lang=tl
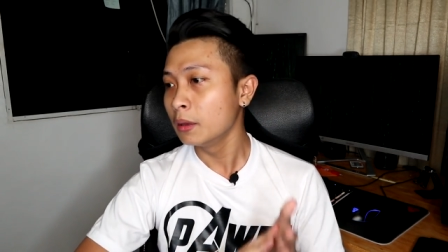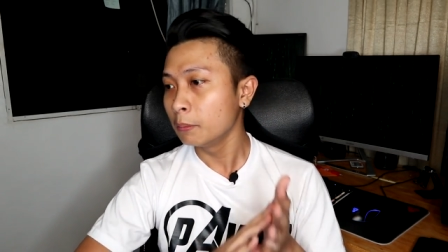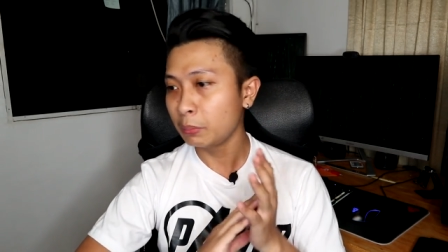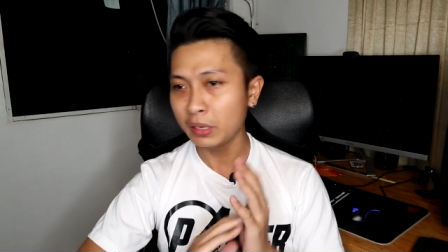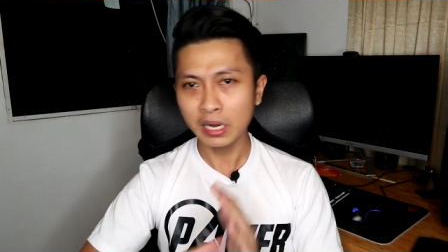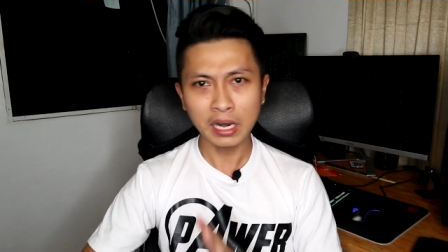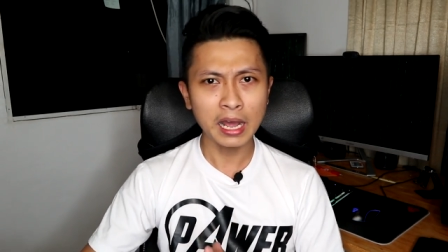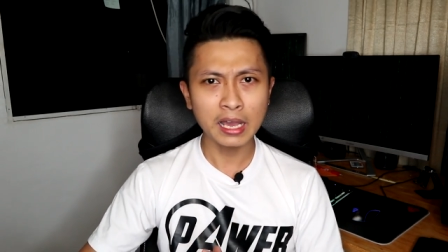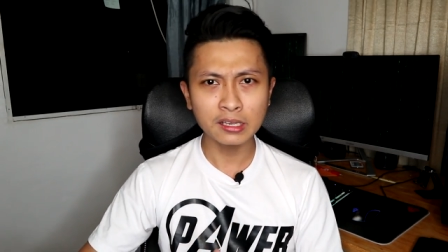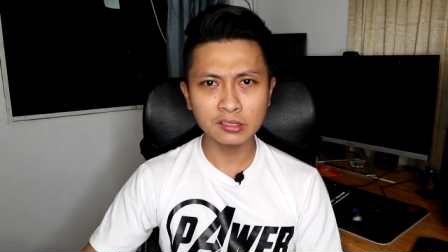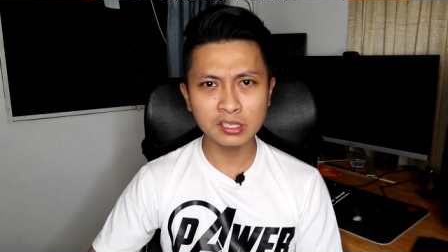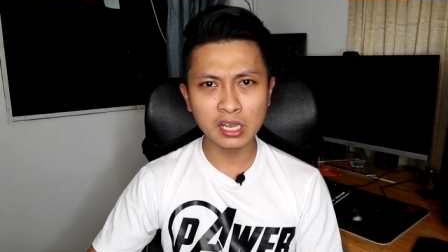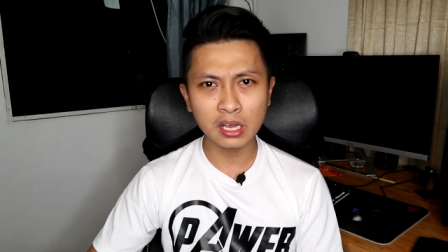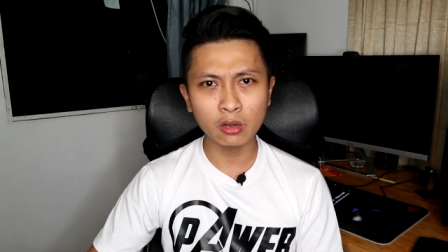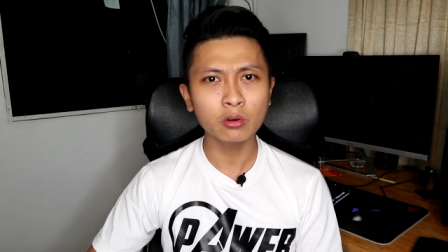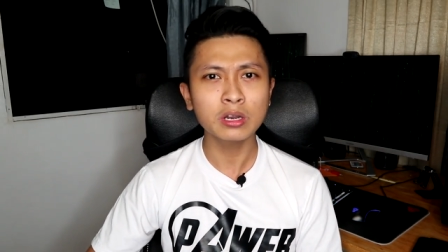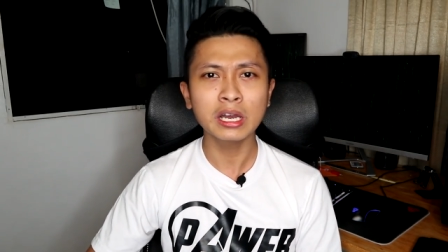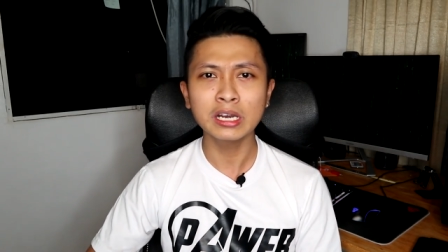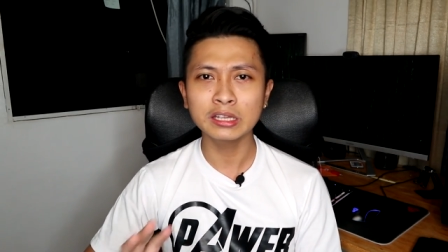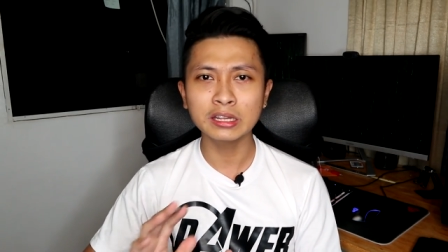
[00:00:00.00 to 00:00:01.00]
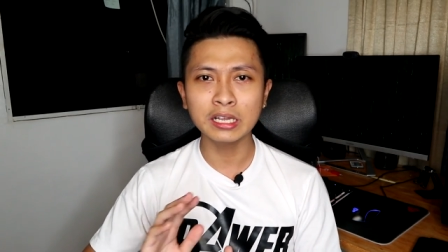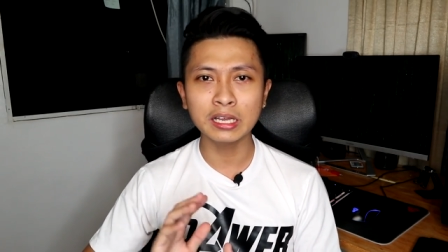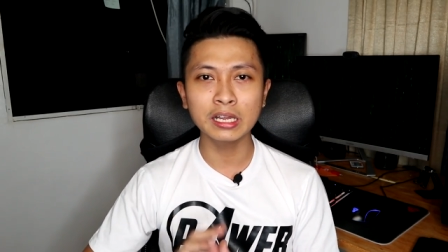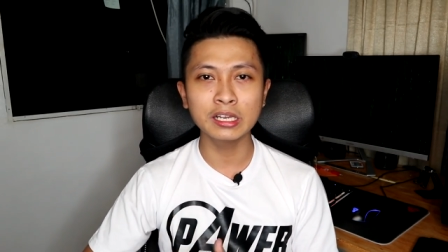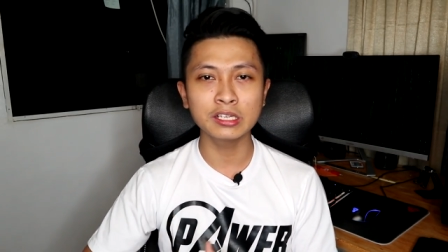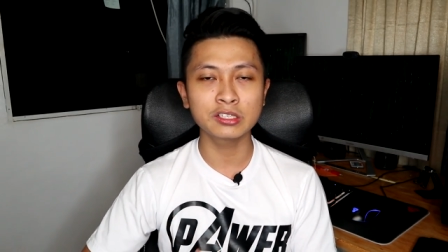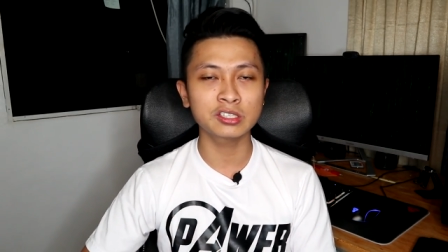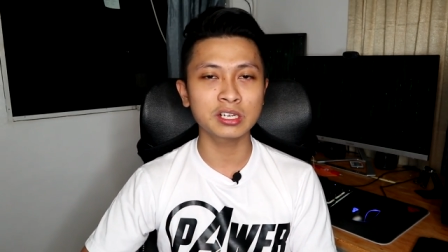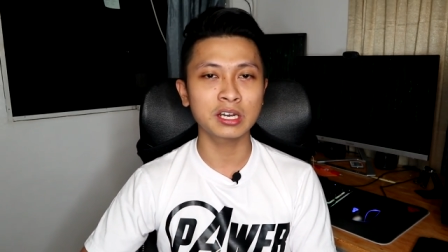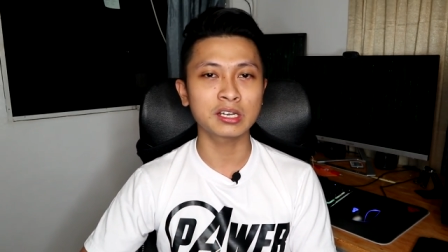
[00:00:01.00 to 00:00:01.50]
Pinalayas niya ako. Galit na
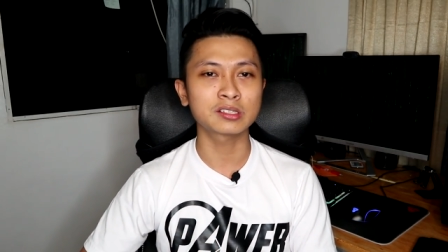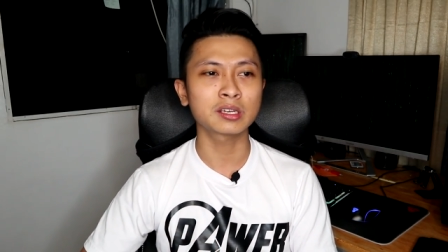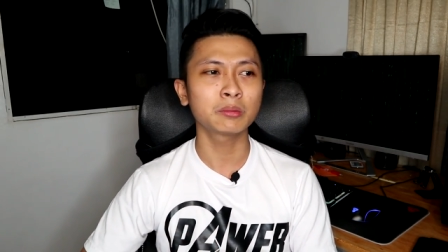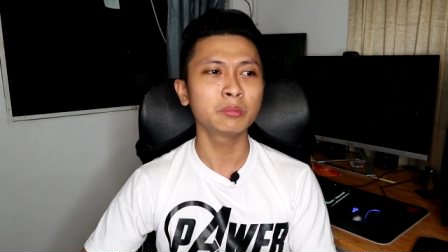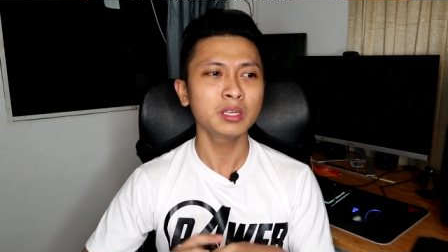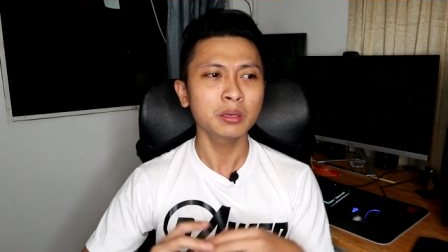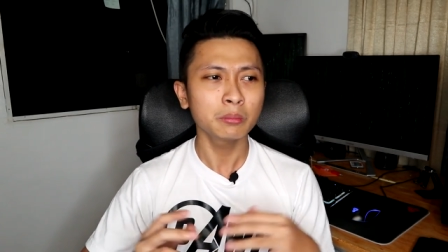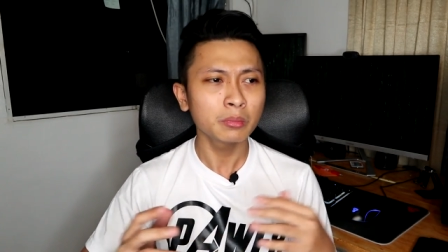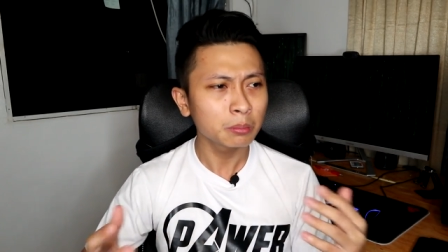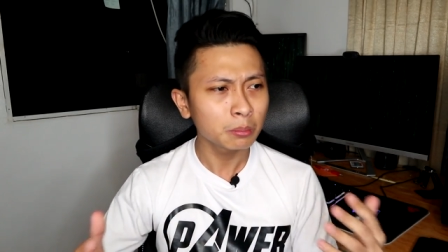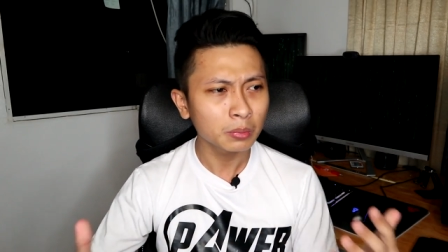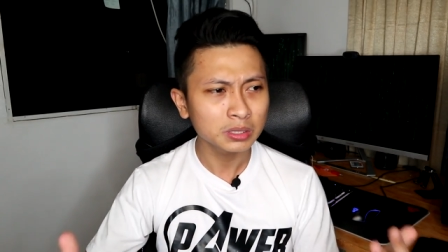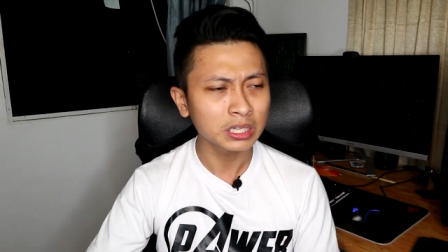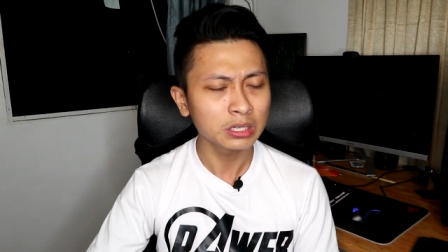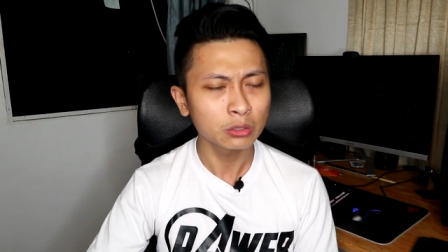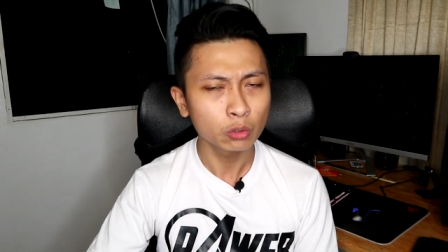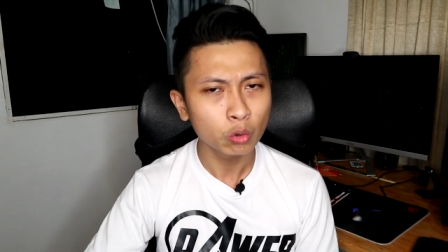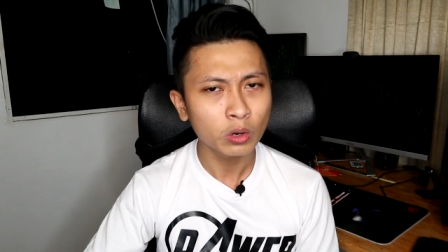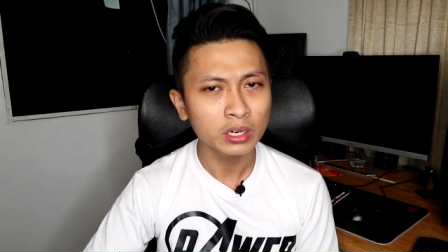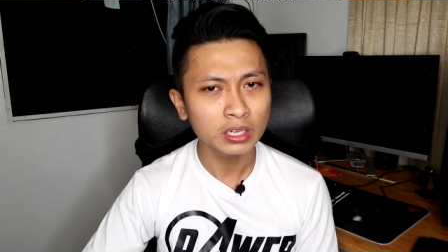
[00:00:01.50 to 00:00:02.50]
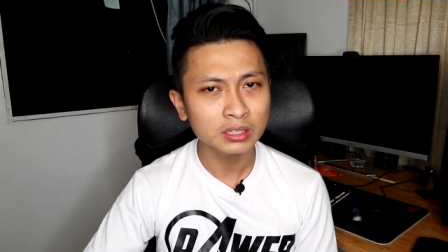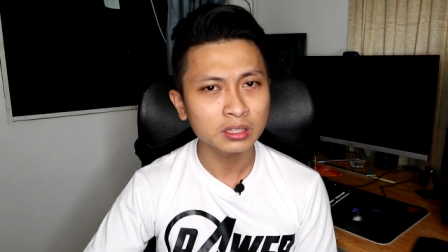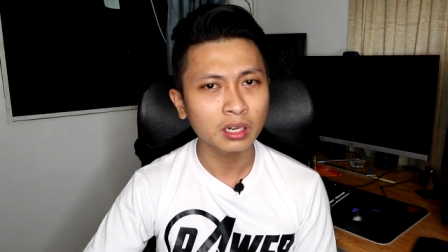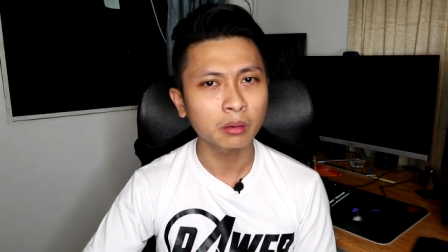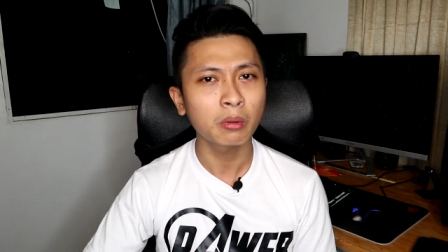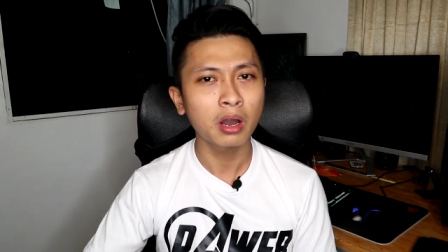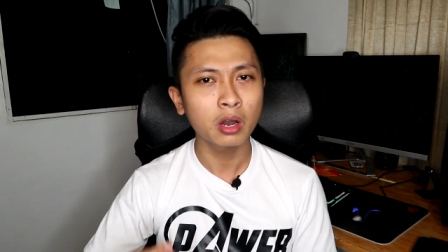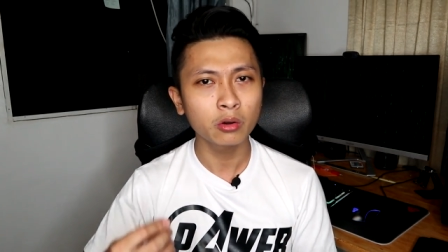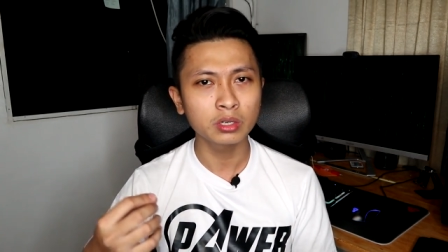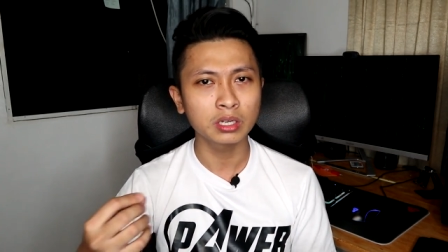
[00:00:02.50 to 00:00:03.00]
galit siya. Sabi niya, may matinu ka ng
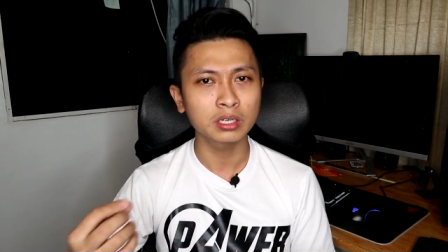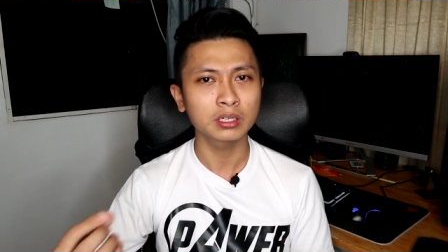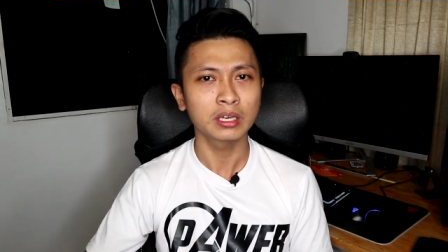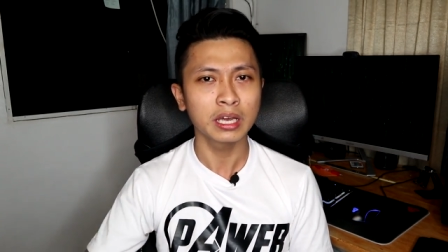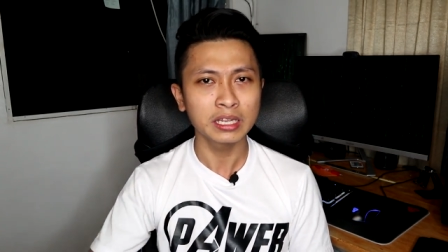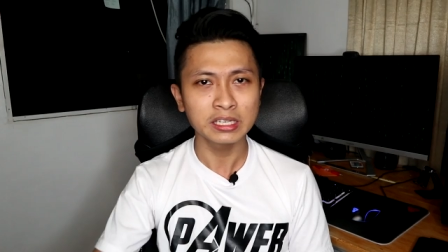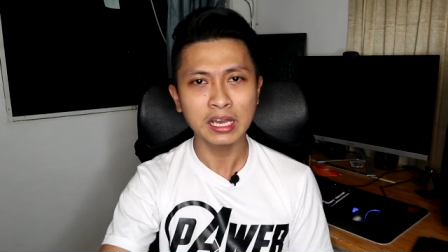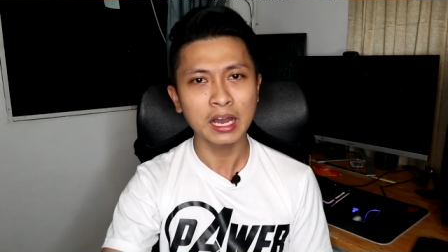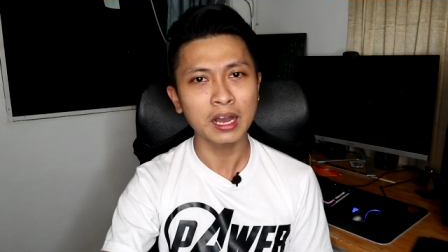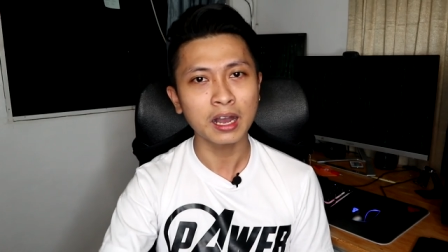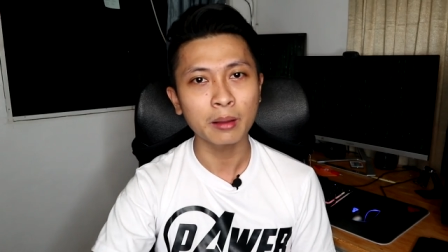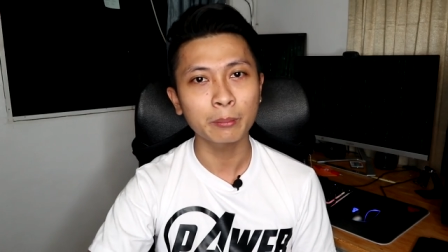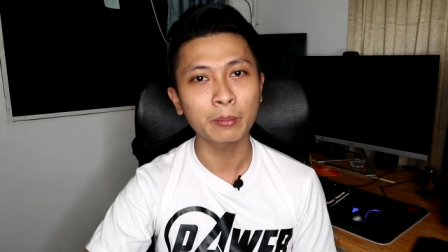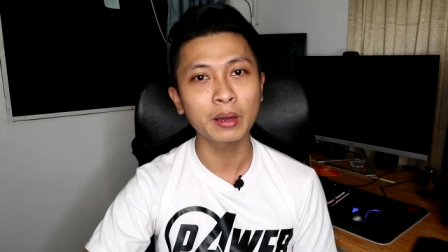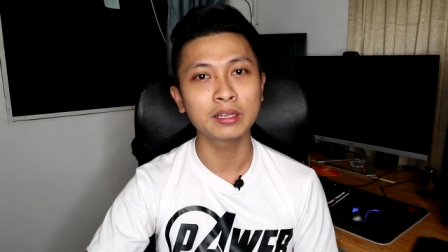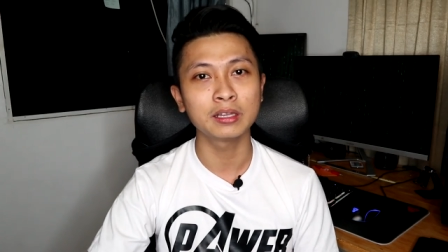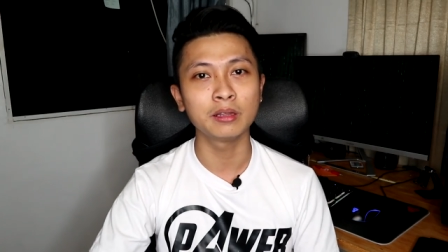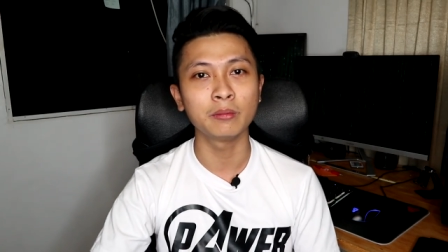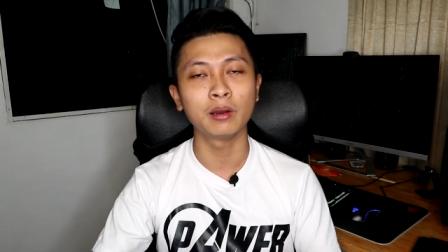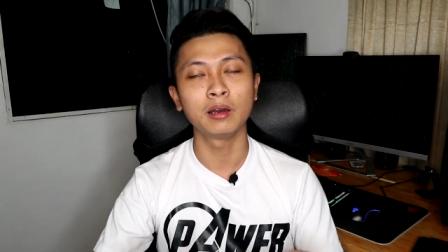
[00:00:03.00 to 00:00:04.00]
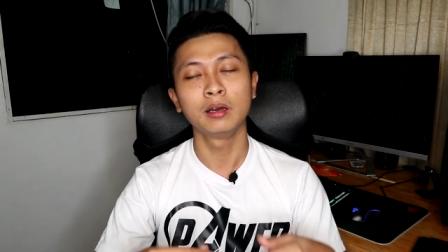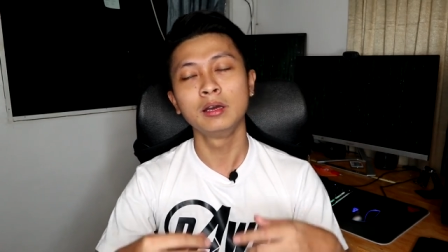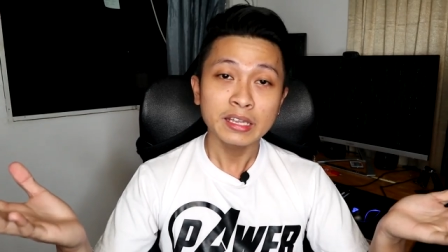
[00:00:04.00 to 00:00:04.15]
trabaho, nagganyan ka pa, di ba?